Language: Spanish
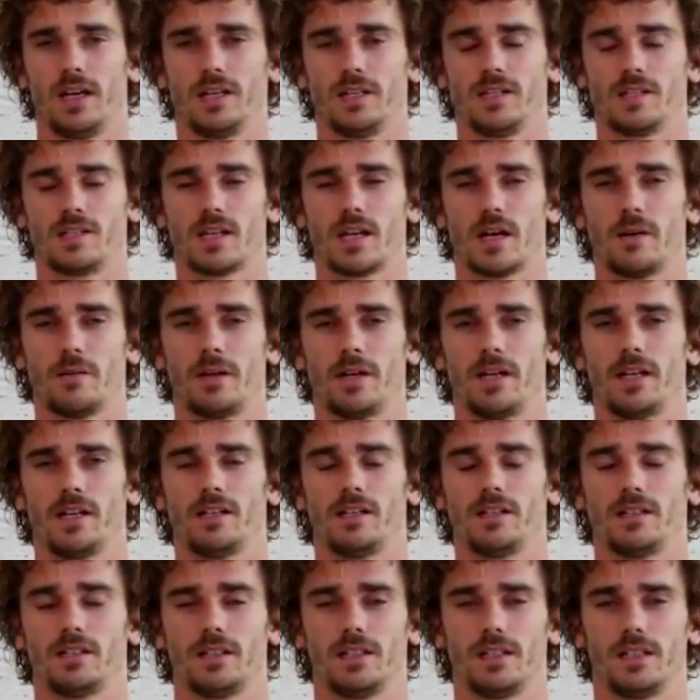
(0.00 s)
en saber.
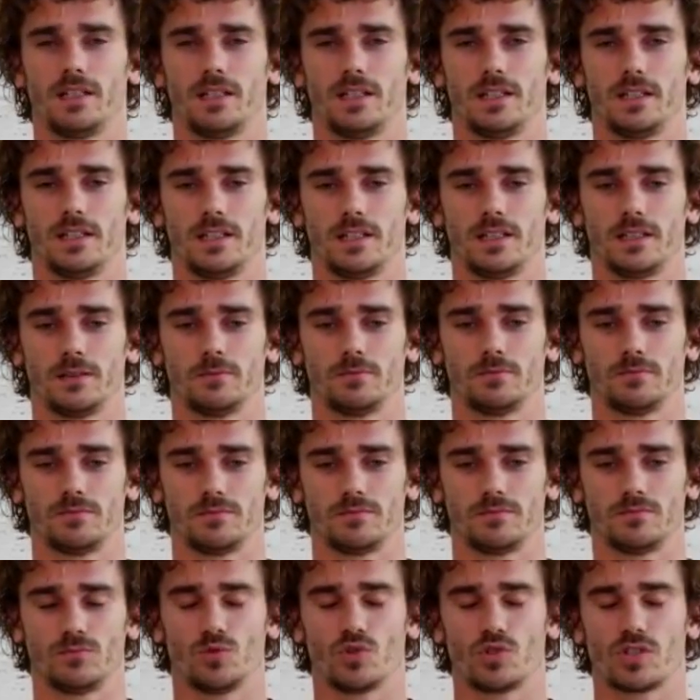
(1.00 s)

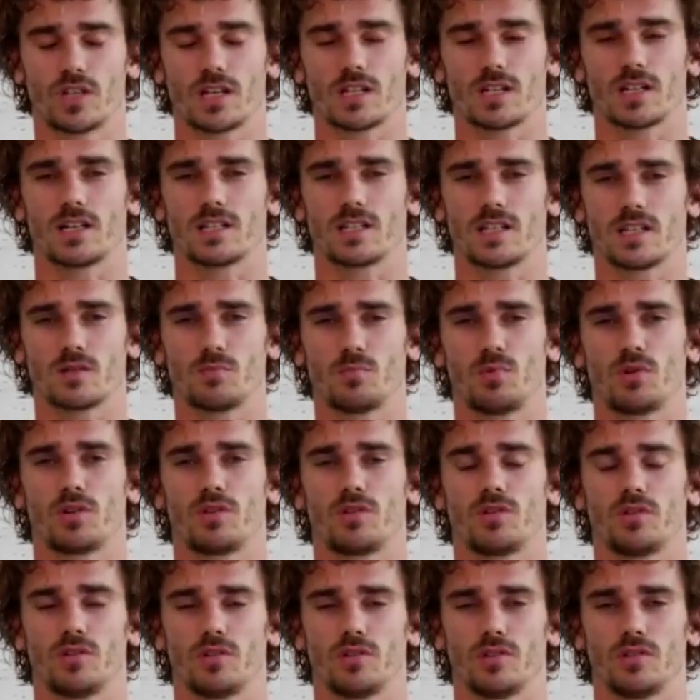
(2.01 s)
Eh, muchas gracias
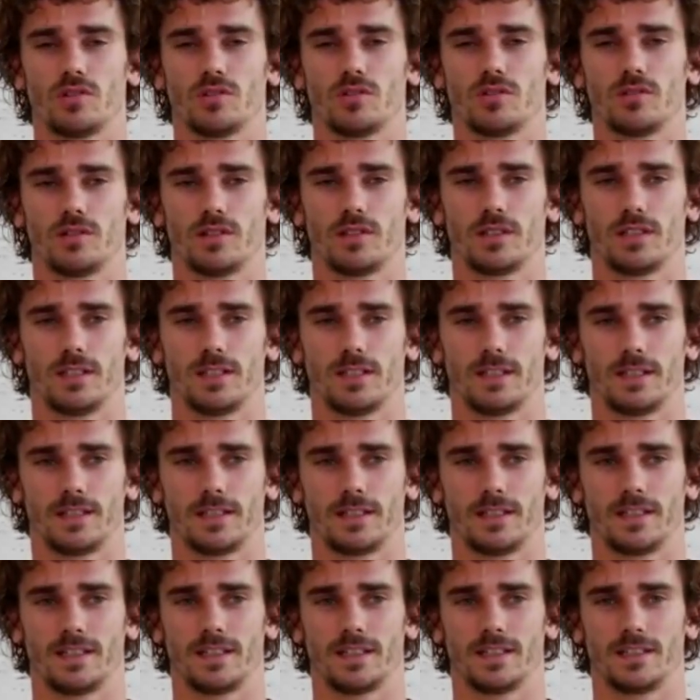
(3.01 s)
por todo.
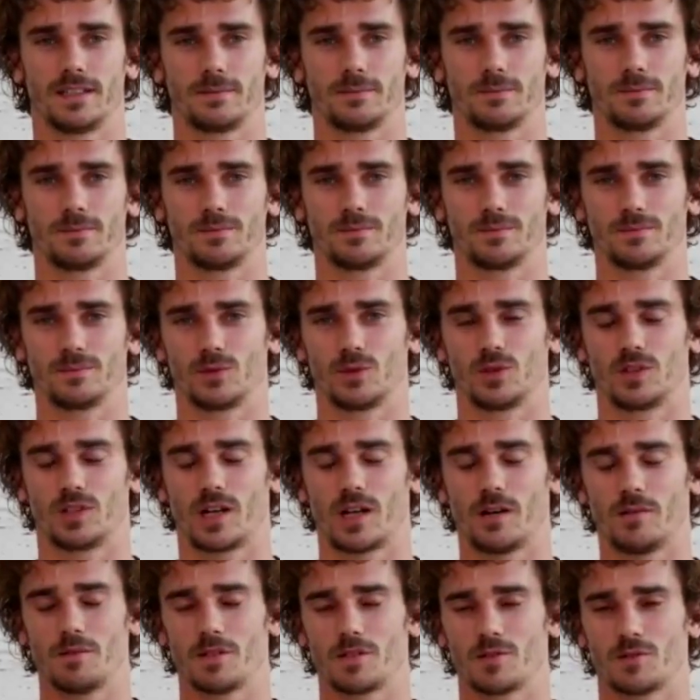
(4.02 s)
Eh,
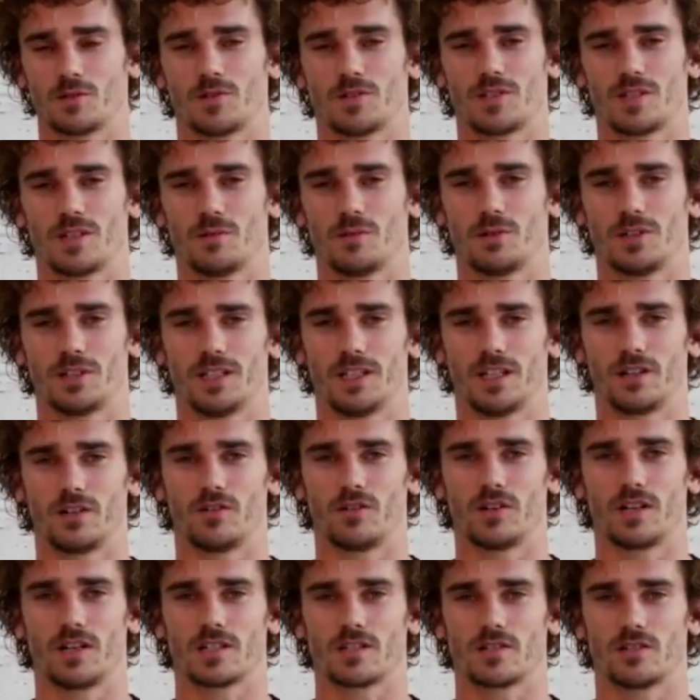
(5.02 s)
otra vez os llevo en el
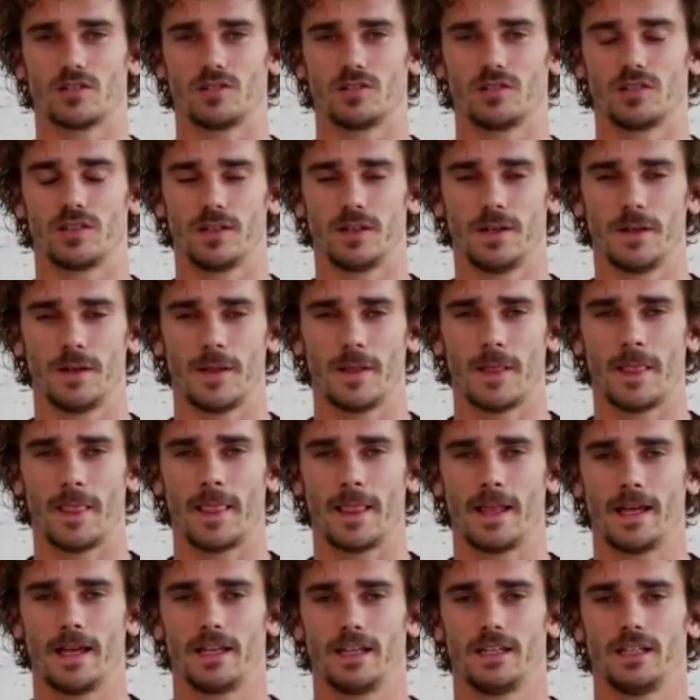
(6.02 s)
corazón
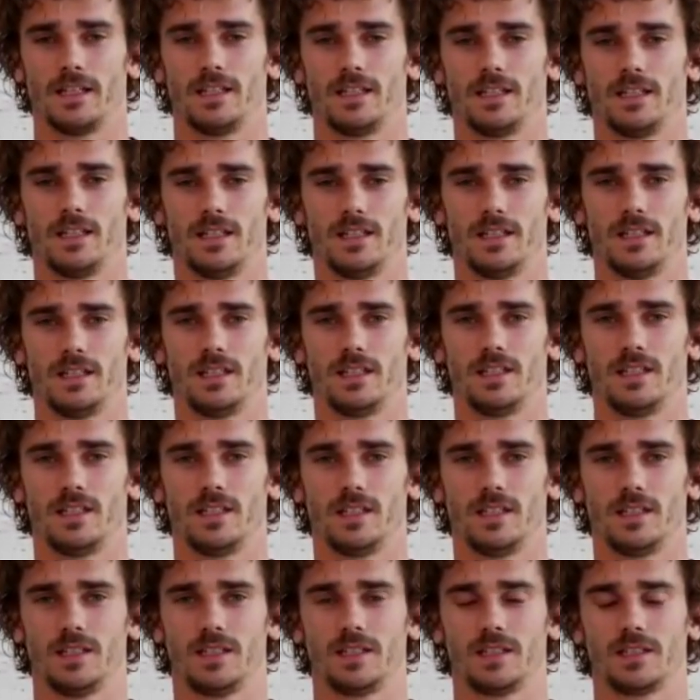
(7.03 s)

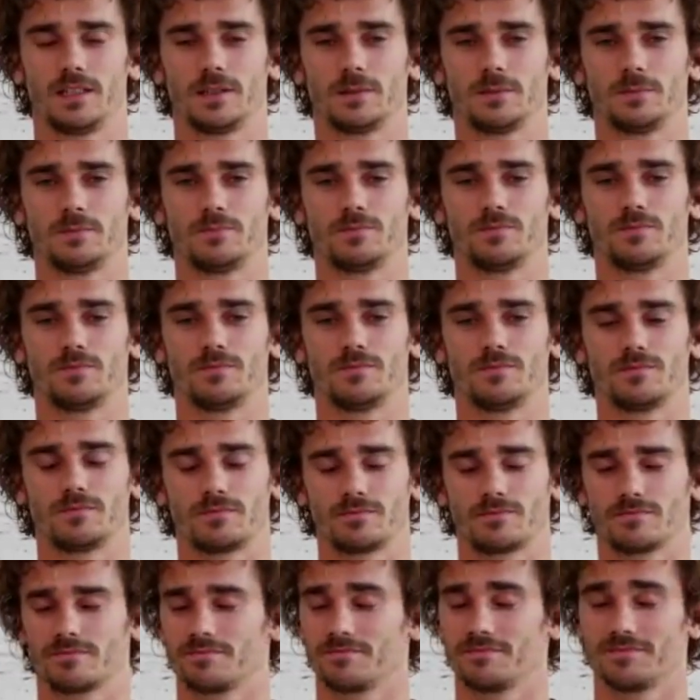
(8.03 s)
y,
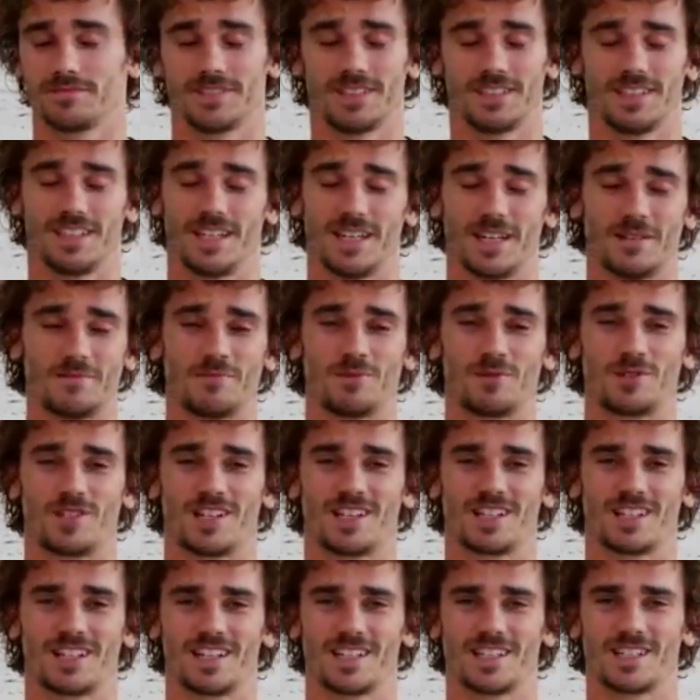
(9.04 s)
y nada,
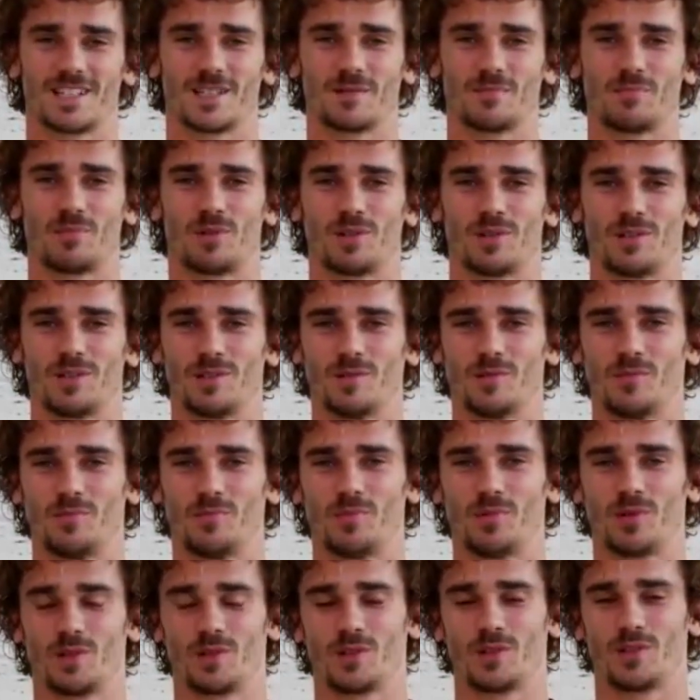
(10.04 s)
muchas gracias por,
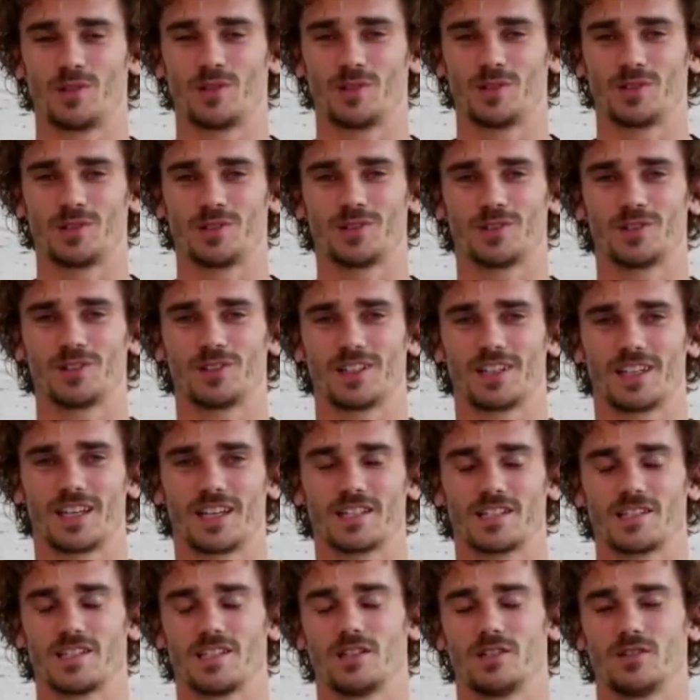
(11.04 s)
por, todo, que
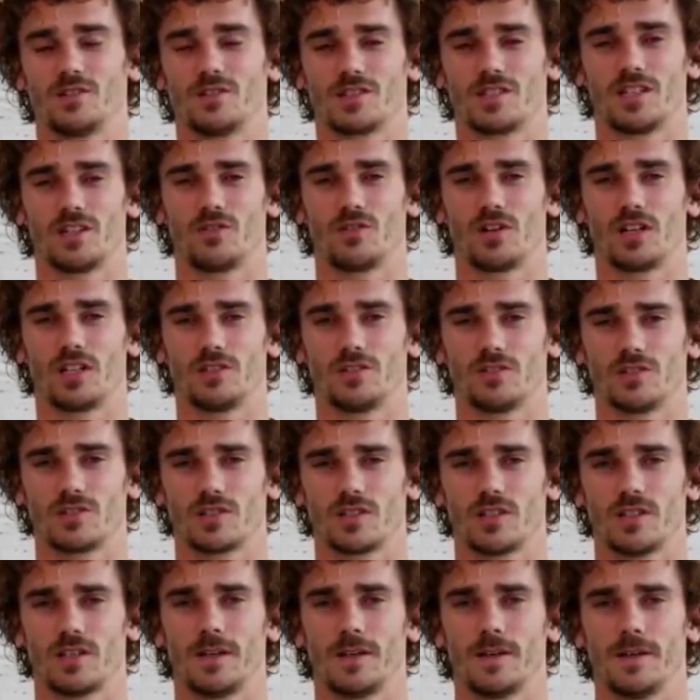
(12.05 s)
han sido cinco
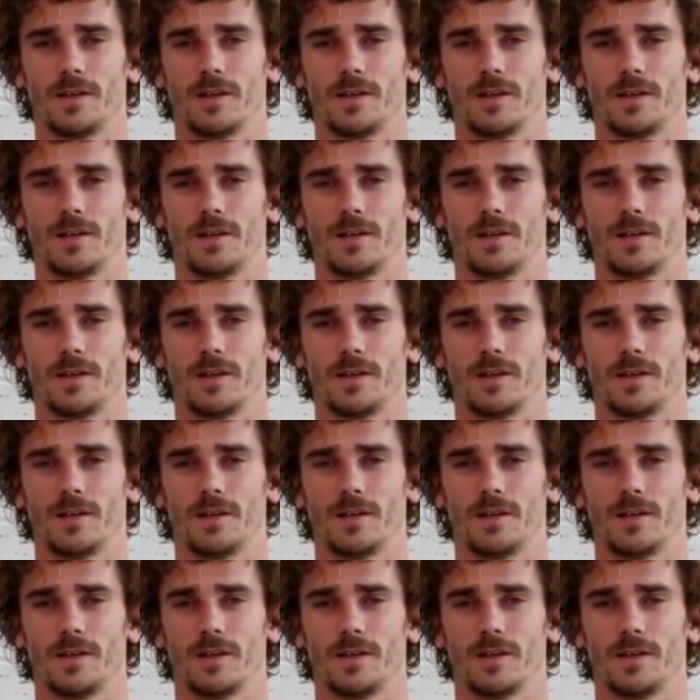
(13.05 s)
años